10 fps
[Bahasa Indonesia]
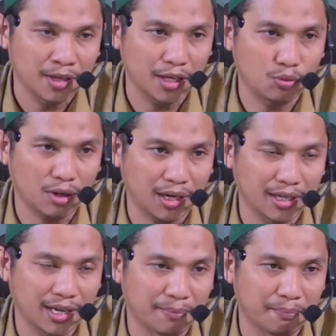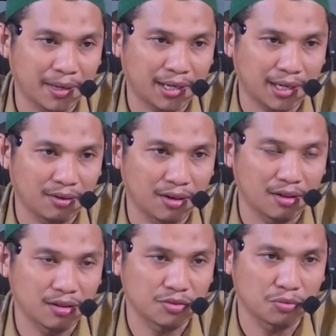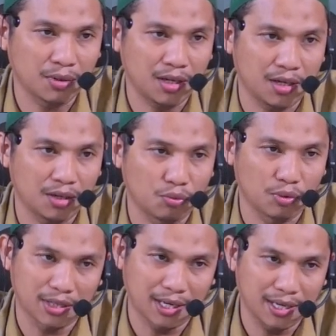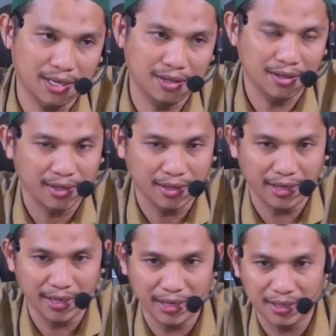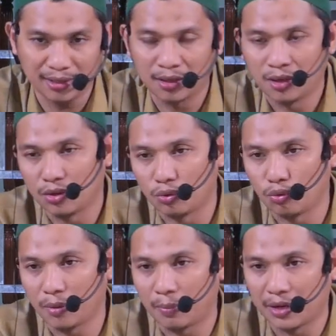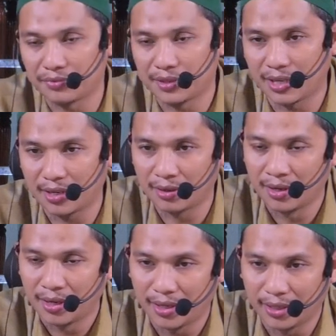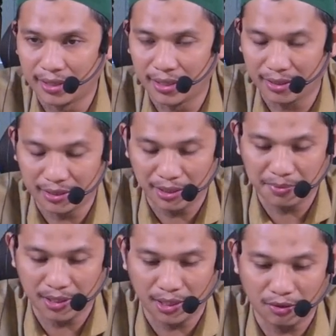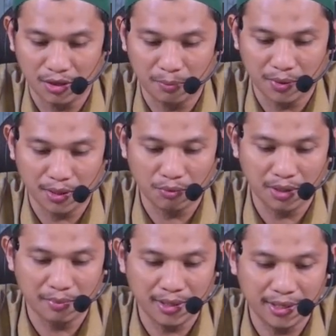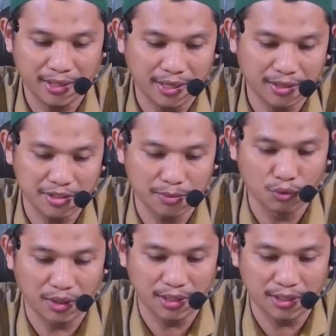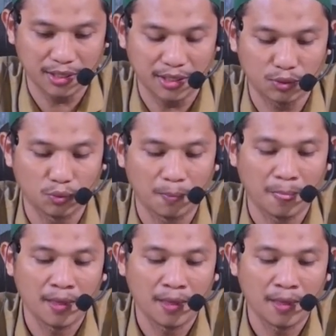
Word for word: itu akan dinampakkan oleh Allah Subhanahu wa taala dengan dua penafsiran yang ditafsirkan oleh para ulama yang kita sebutkan tadi itu.